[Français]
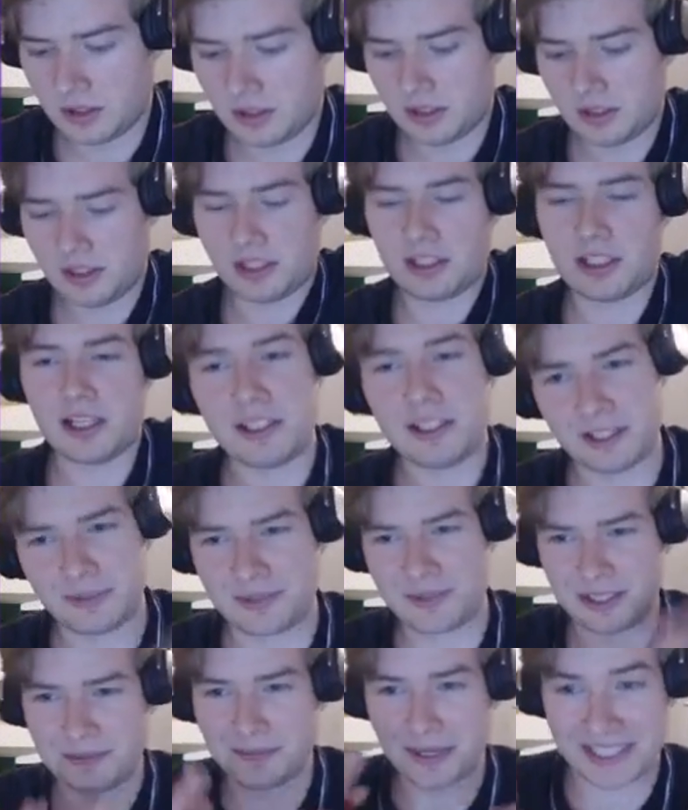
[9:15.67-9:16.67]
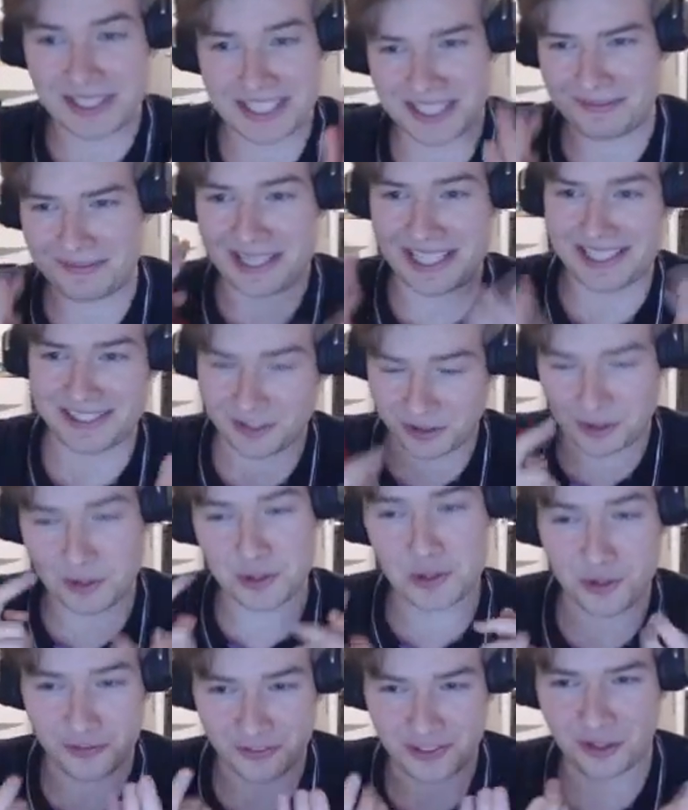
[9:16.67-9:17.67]
Et là, il y a un petit mind game. Est-ce que je
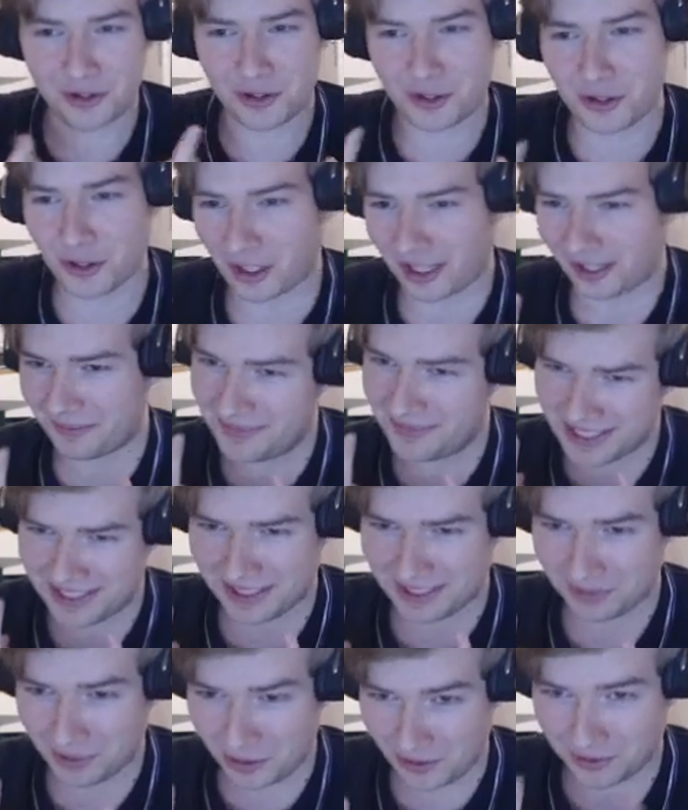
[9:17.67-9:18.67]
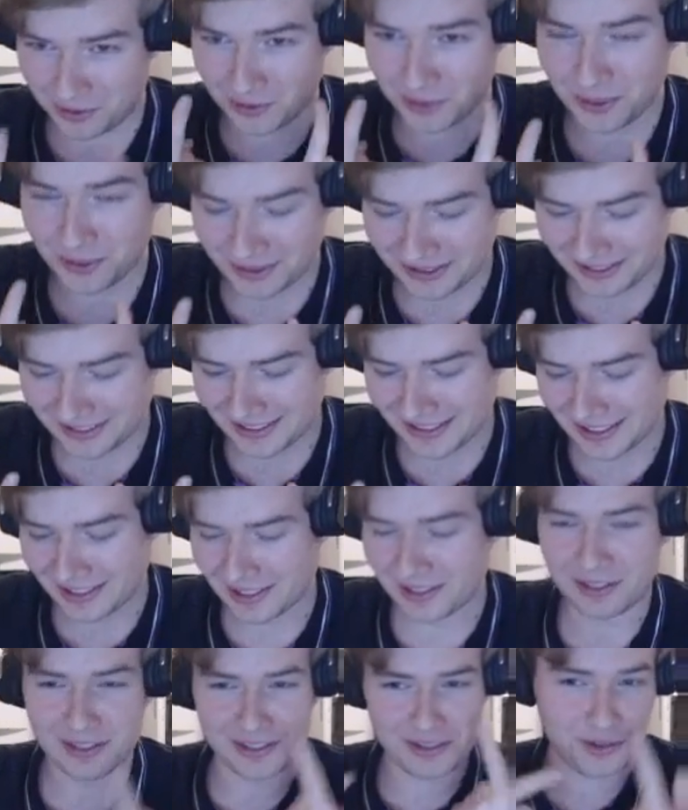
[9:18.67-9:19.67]
vais encore ramener Zawaldo
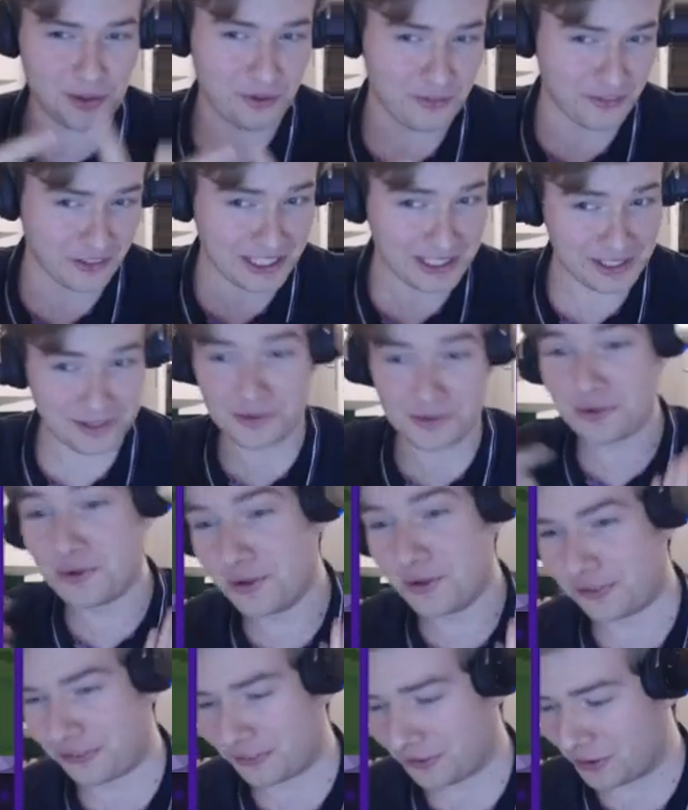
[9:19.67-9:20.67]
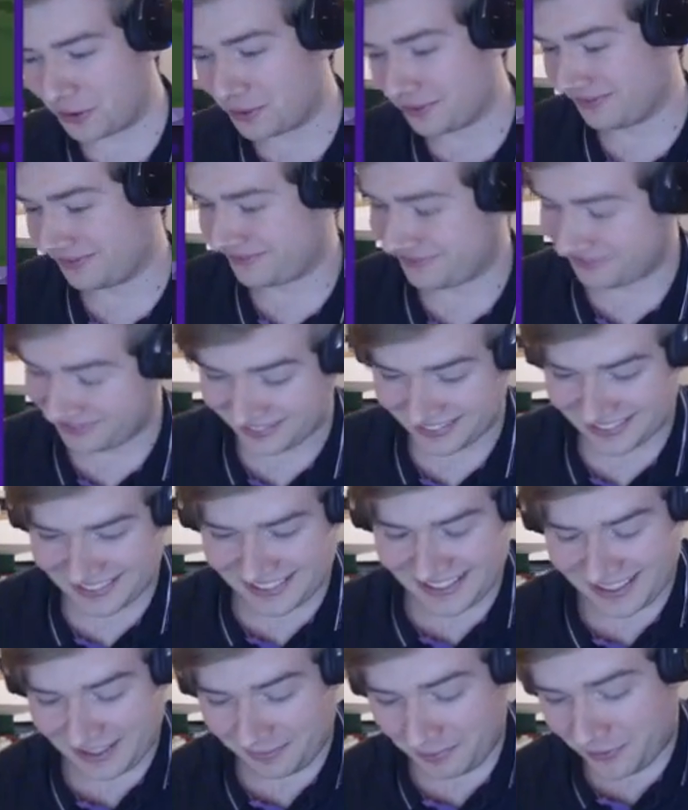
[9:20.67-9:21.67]
Le vrai ou le faux
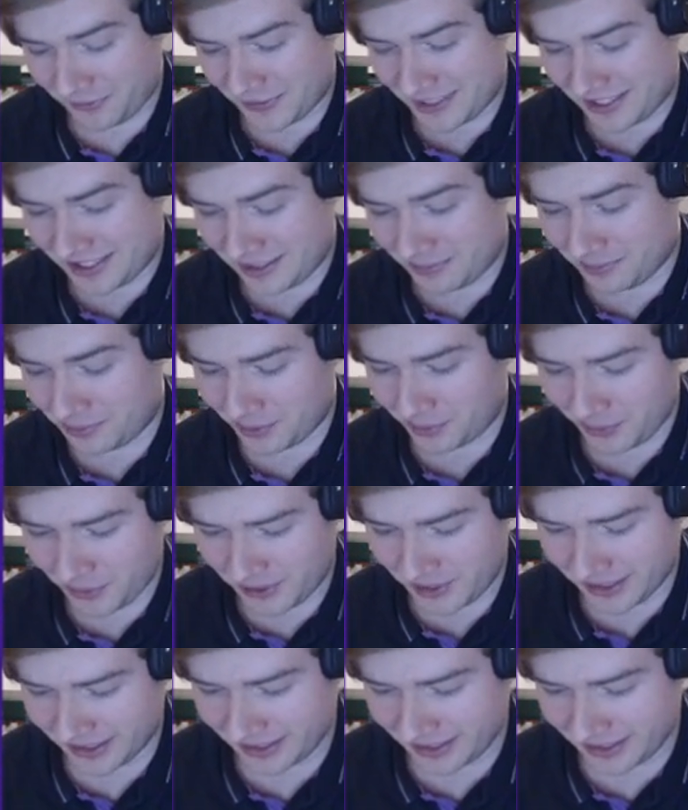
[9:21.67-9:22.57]
c'est pas facile pour lui.